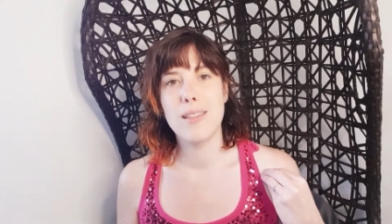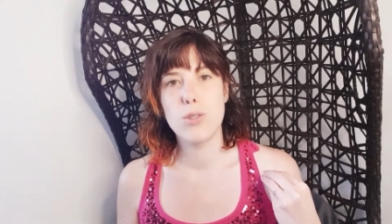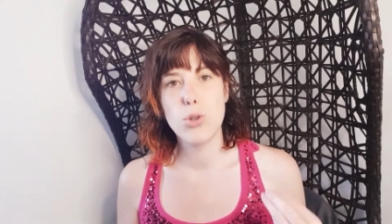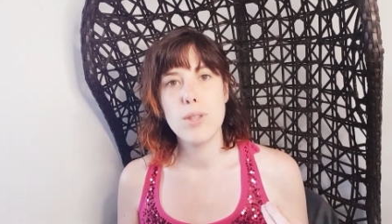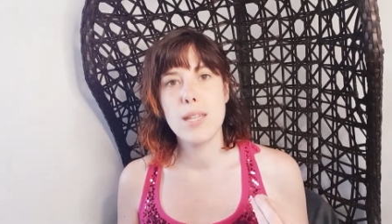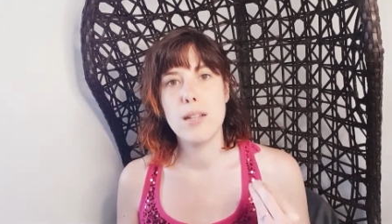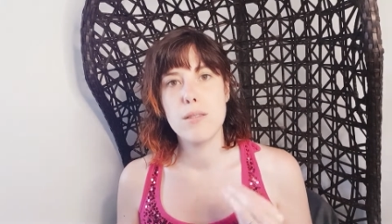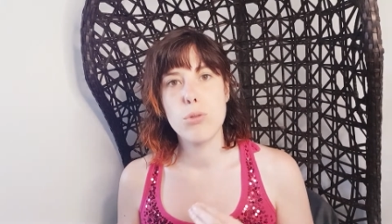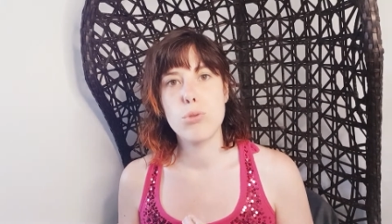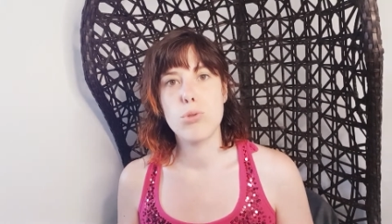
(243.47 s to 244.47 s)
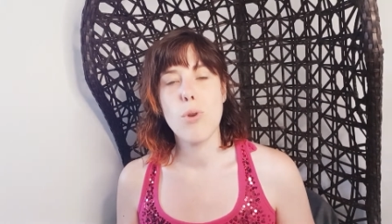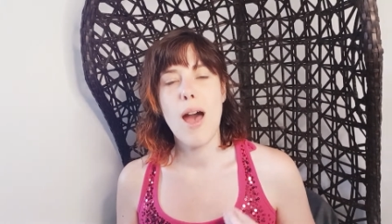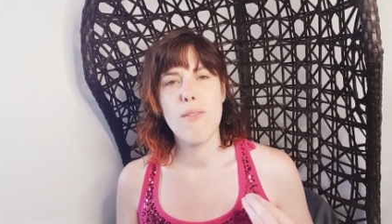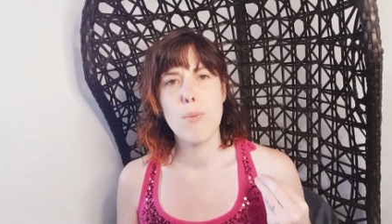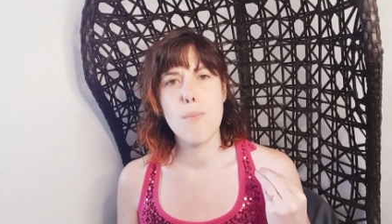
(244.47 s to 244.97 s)
donner les solutions
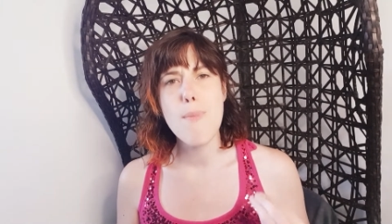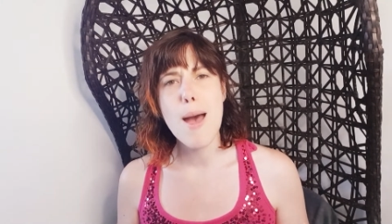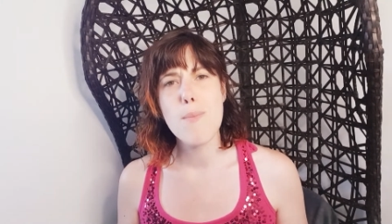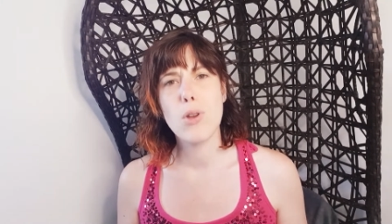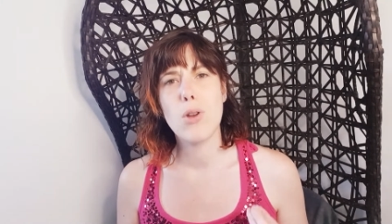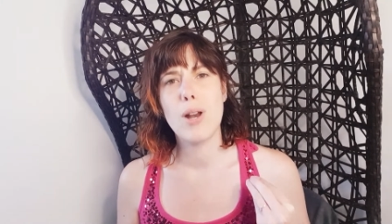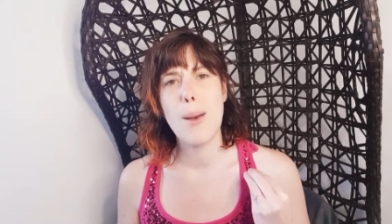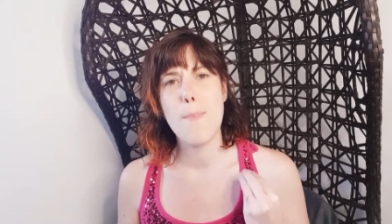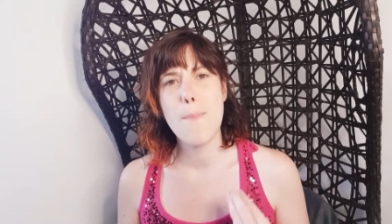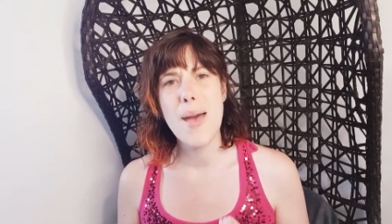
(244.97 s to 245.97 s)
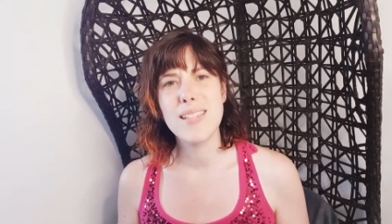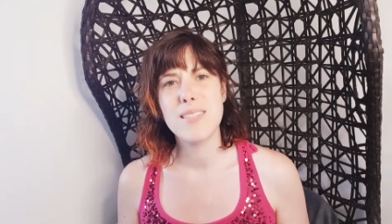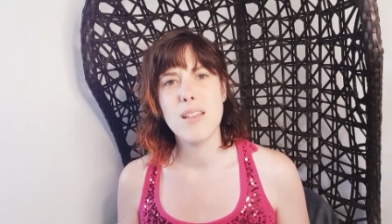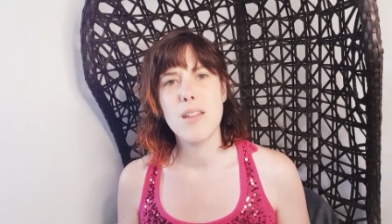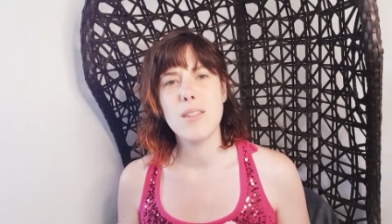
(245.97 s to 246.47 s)
avant même que la
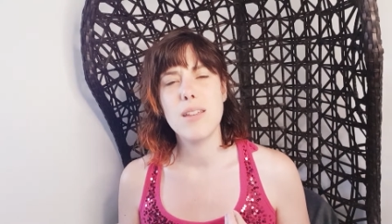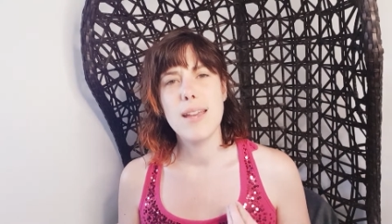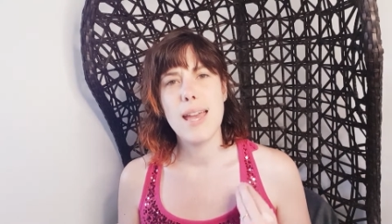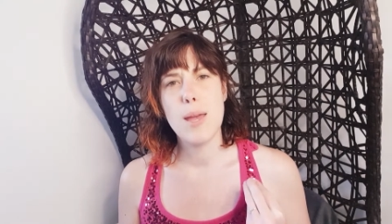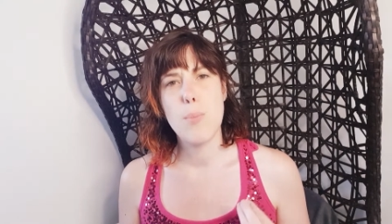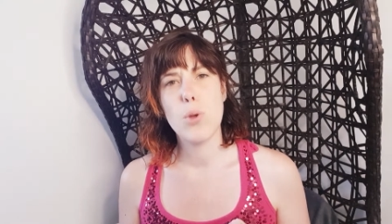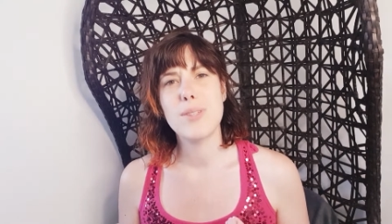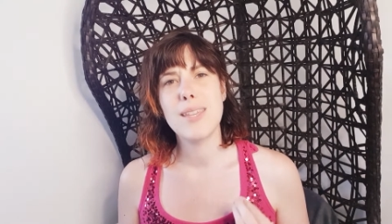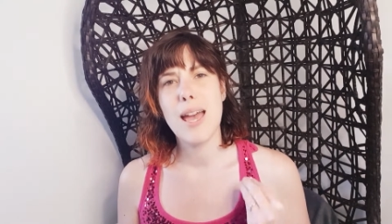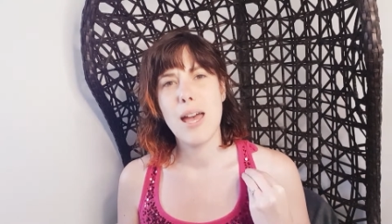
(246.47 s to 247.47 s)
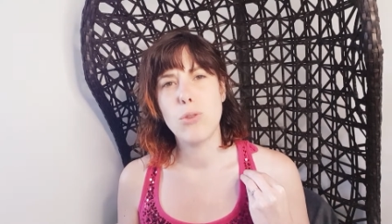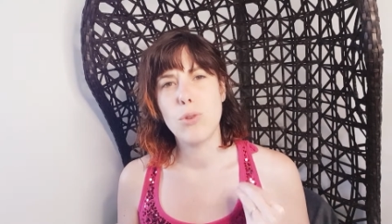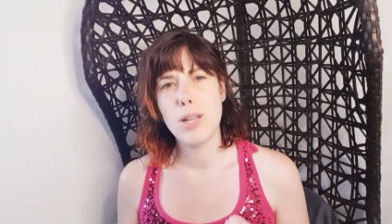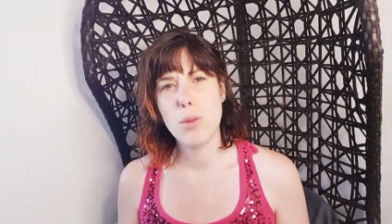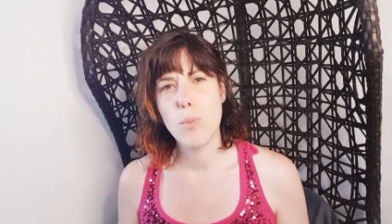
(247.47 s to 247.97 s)
personne ait pensé à te
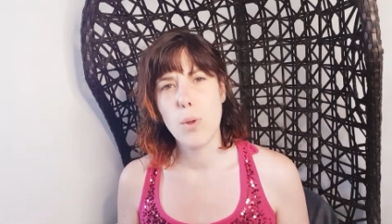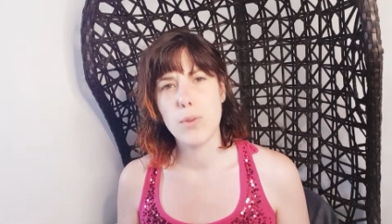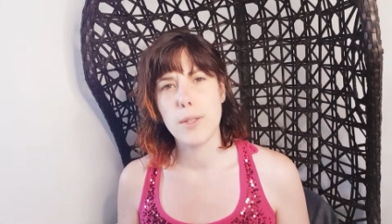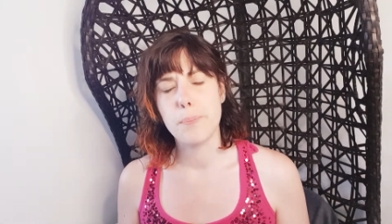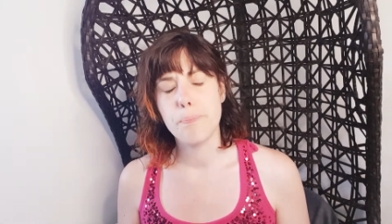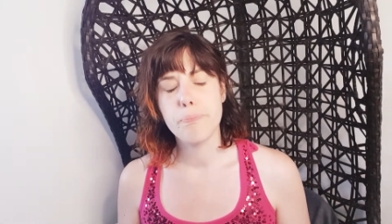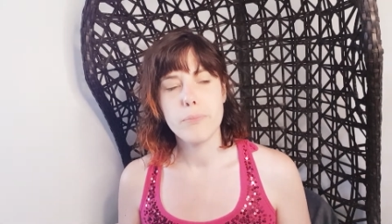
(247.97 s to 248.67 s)
les demander